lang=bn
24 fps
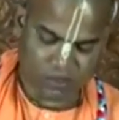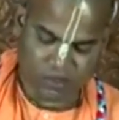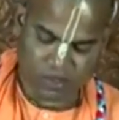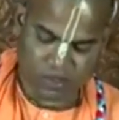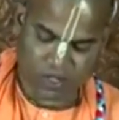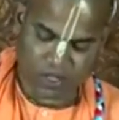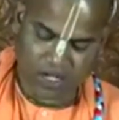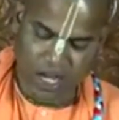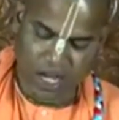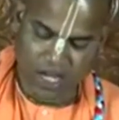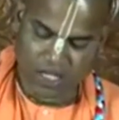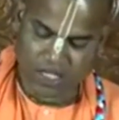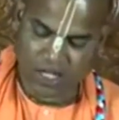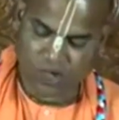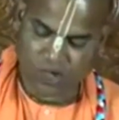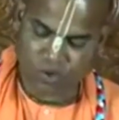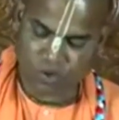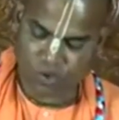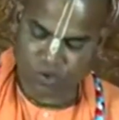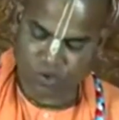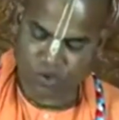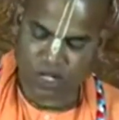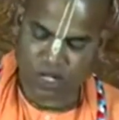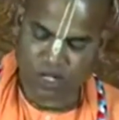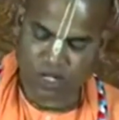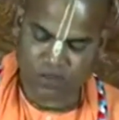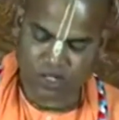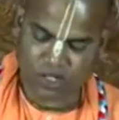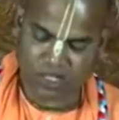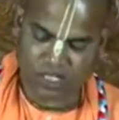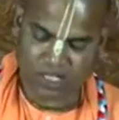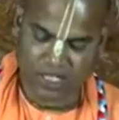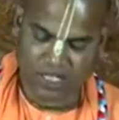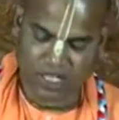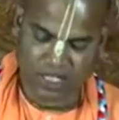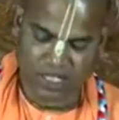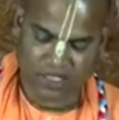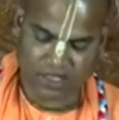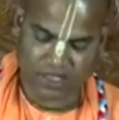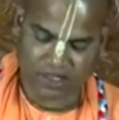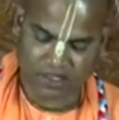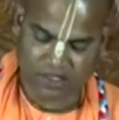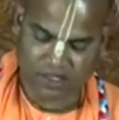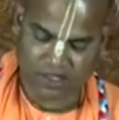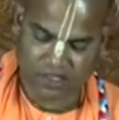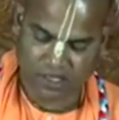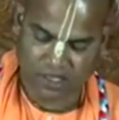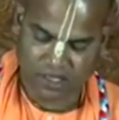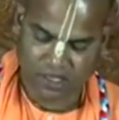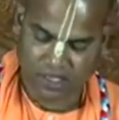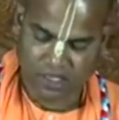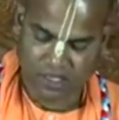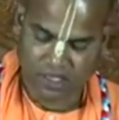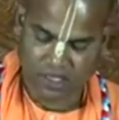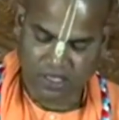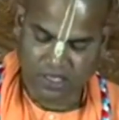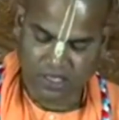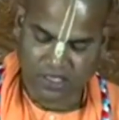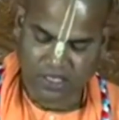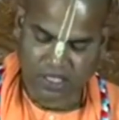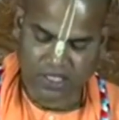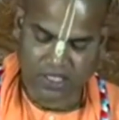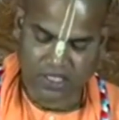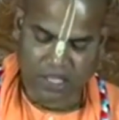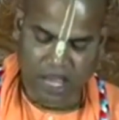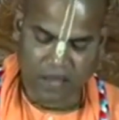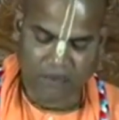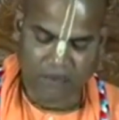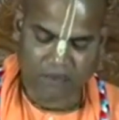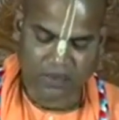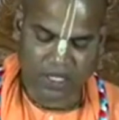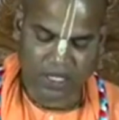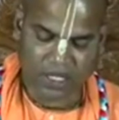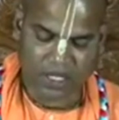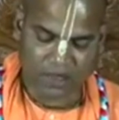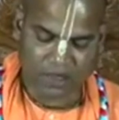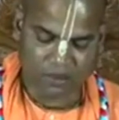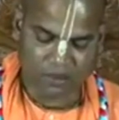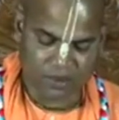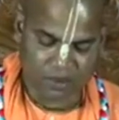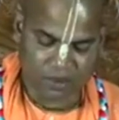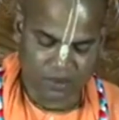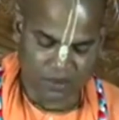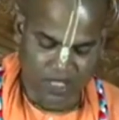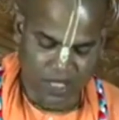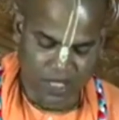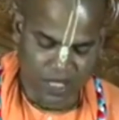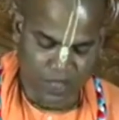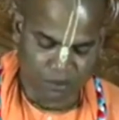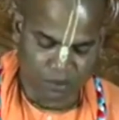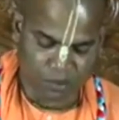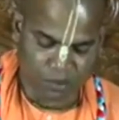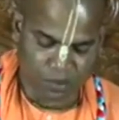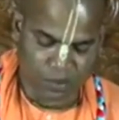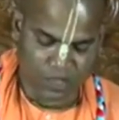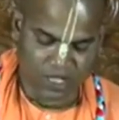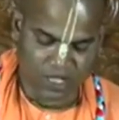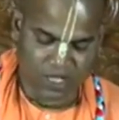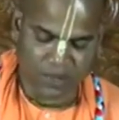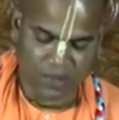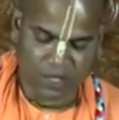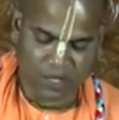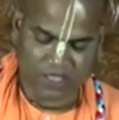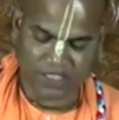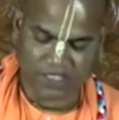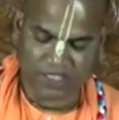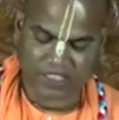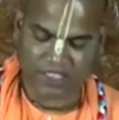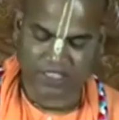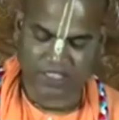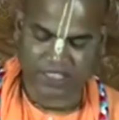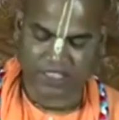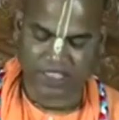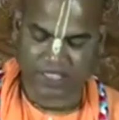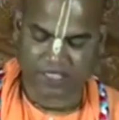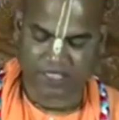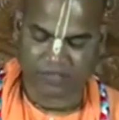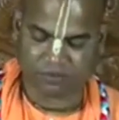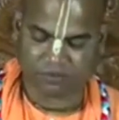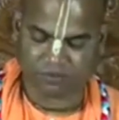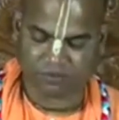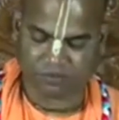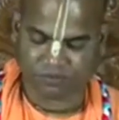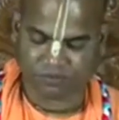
এরকম ছিল রাজা ঘোষণা করেছিলেন যে সামনে এই পূর্ণিমা তিথিতে